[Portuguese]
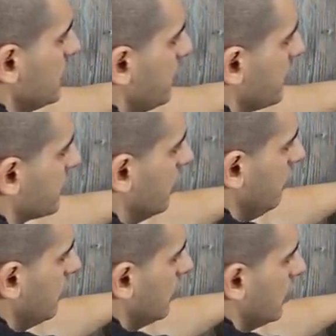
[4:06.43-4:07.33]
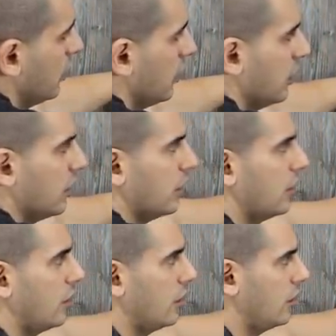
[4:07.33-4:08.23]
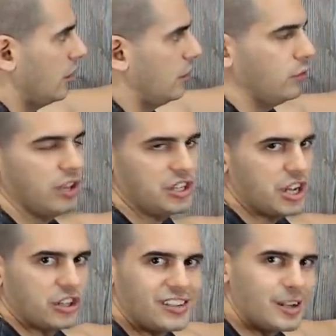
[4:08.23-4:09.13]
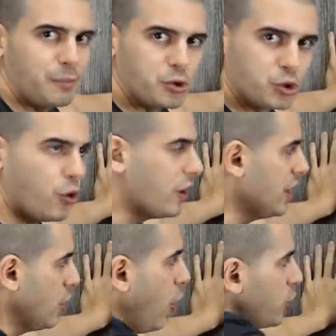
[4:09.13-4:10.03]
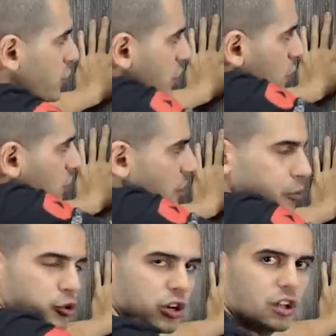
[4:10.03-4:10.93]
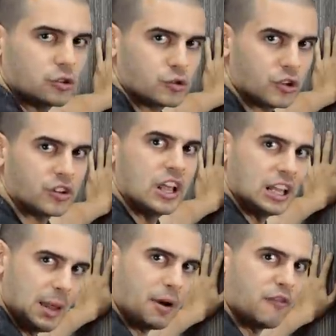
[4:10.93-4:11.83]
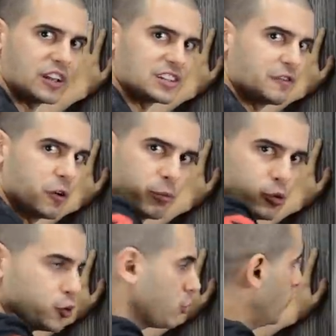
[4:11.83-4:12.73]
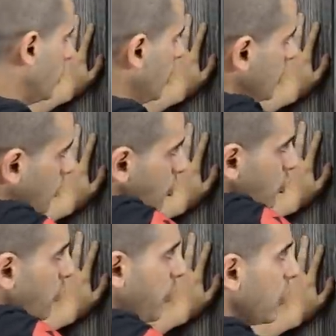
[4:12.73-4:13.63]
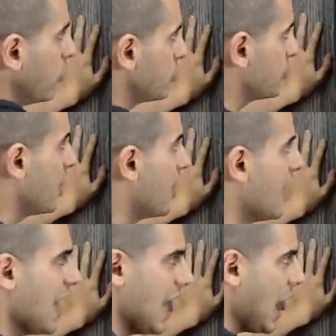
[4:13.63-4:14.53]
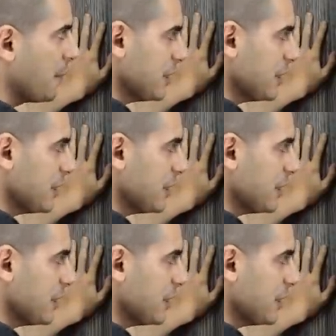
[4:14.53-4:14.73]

mesma pressão. Não tem jeito. Aí você puxou igualzinho que você puxou na junção. Lembra que eu falei que você foi brusco? Então isso não pode acontecer. É a